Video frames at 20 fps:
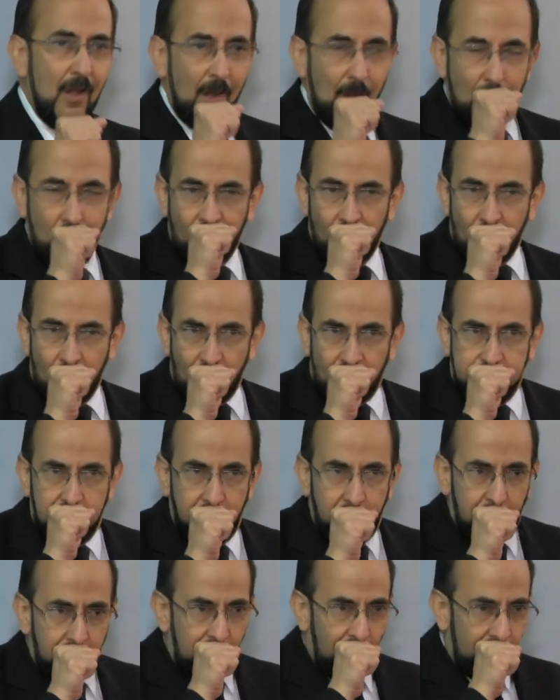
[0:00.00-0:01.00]
Esta
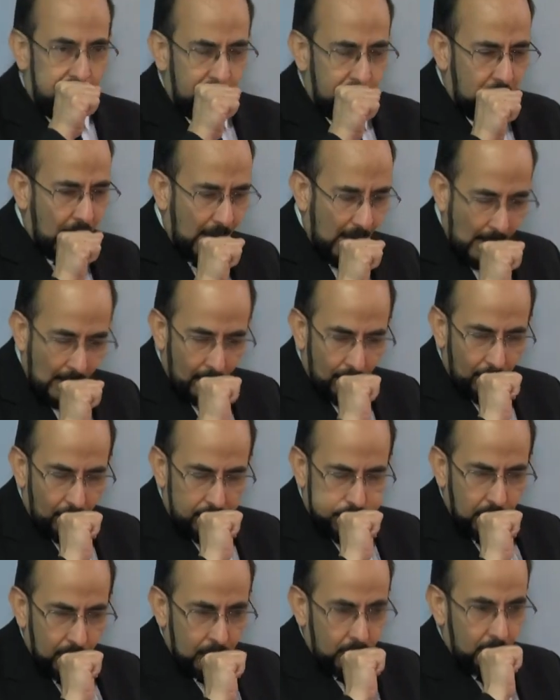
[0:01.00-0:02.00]
semana debe de ser
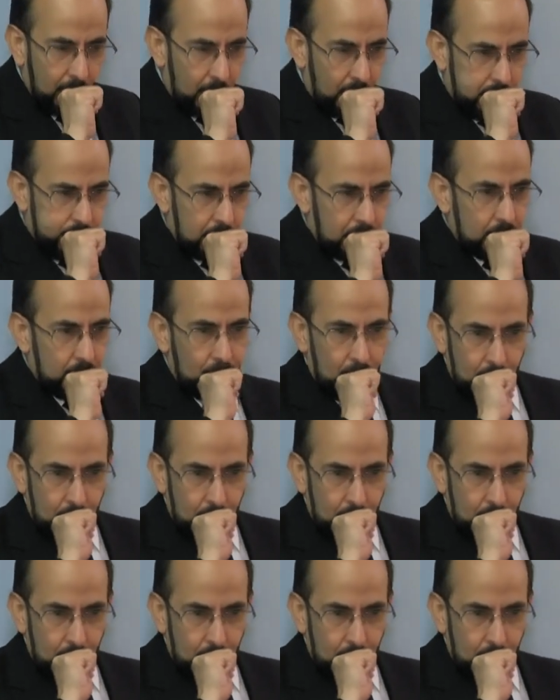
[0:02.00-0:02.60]
ratificado en su